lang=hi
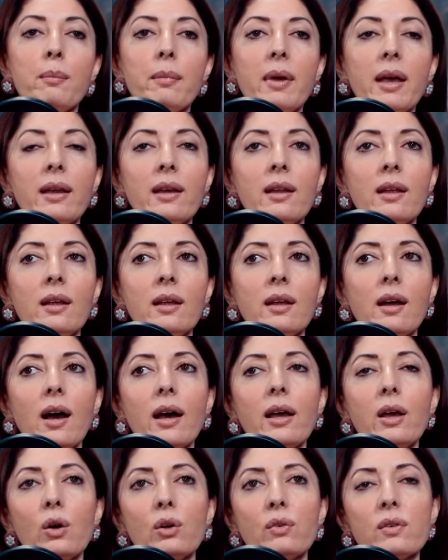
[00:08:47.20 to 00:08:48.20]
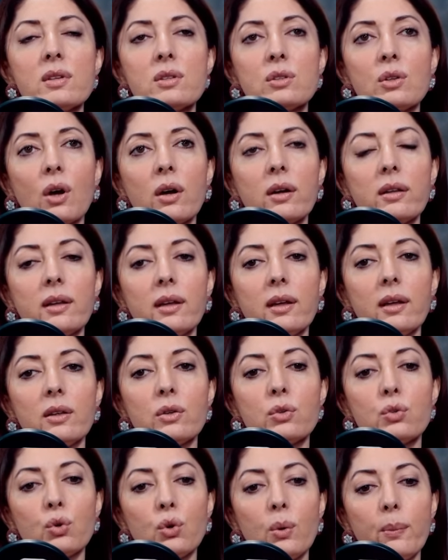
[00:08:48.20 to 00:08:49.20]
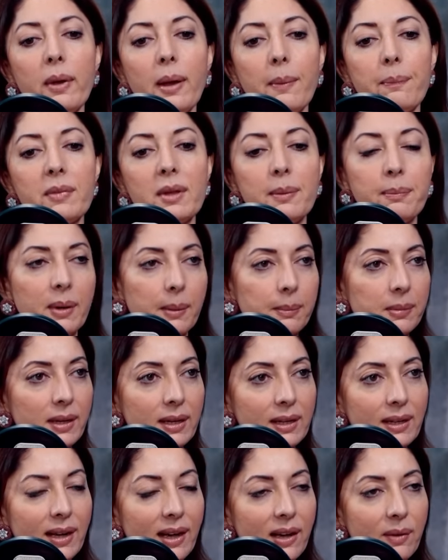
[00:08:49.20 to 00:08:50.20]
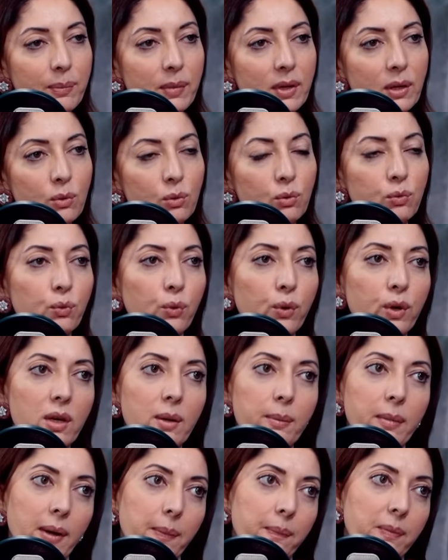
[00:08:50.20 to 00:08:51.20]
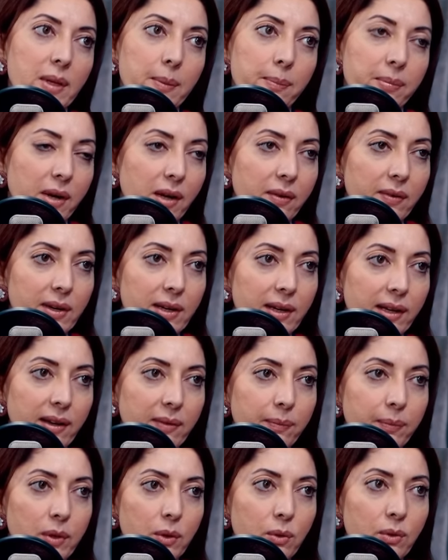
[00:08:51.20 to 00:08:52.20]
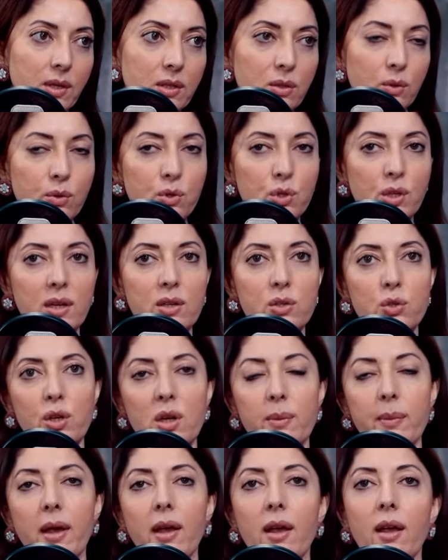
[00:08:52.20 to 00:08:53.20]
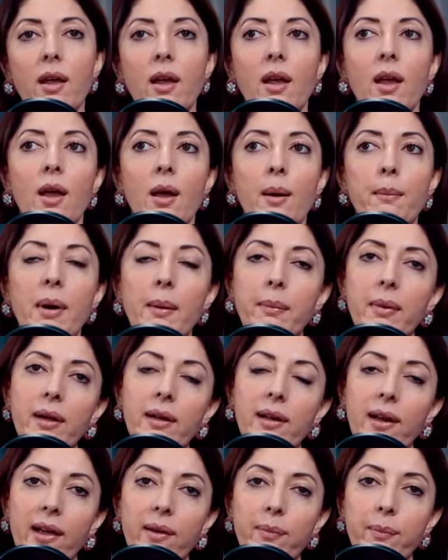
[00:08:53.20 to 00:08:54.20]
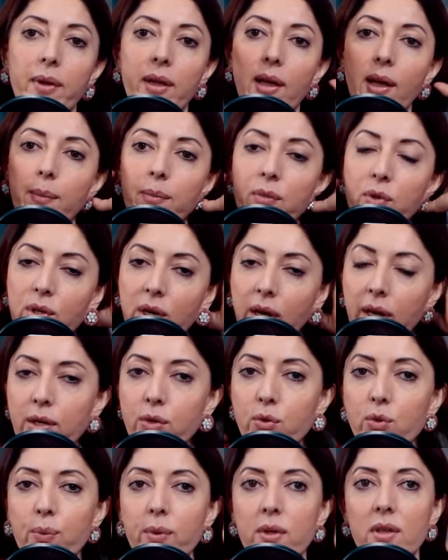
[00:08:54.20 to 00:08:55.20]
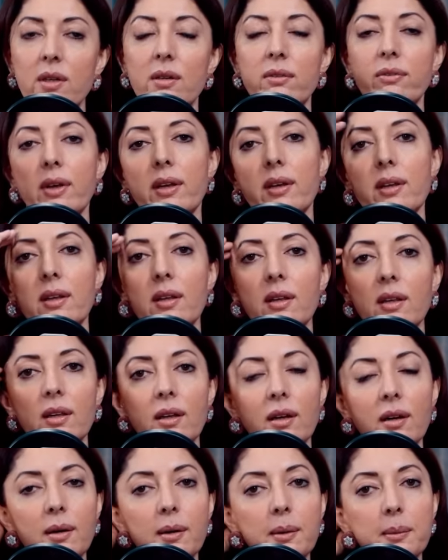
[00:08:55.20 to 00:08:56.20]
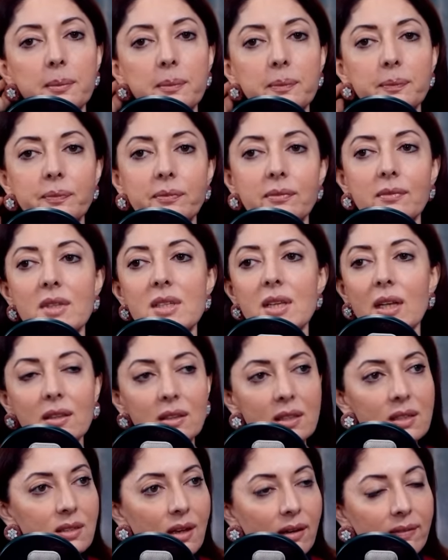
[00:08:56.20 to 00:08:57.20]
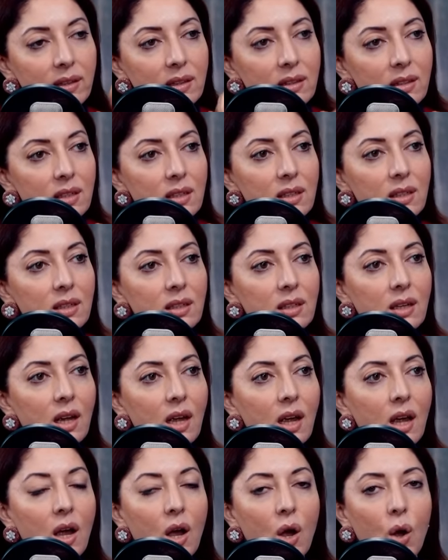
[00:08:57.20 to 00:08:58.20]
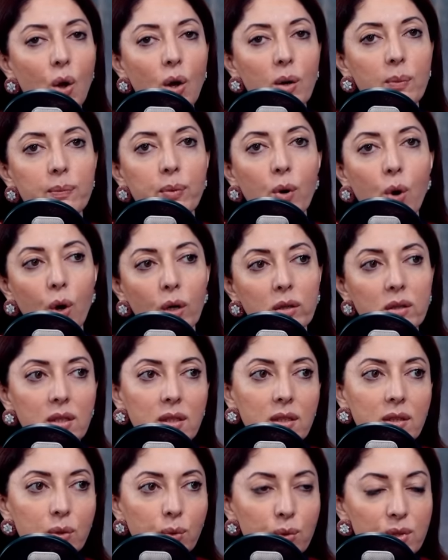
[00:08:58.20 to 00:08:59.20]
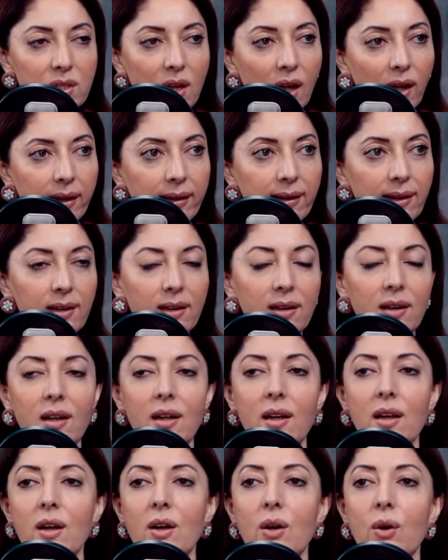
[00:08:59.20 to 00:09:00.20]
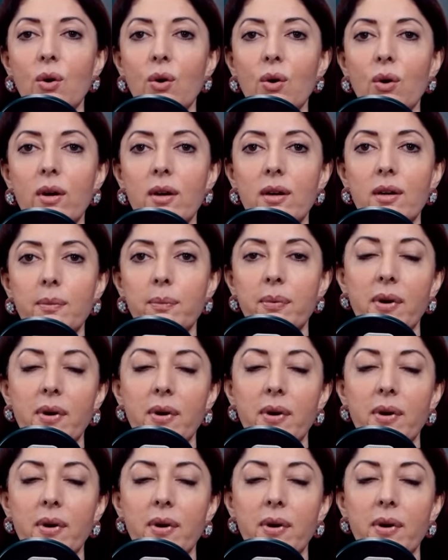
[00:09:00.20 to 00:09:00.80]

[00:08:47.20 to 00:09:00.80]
मैंने आई ऑलवेज थॉट कि जो मैं अपनी पब्लिक लाइफ में हूँ वही मैं अपनी प्राइवेट लाइफ में हूँ दर इज़ नो चेंज कि मैं पब्लिक लाइफ में आई एम ट्राइंग टू बी अ वेरी सती सावित्री और बहुत ही डोसाइल और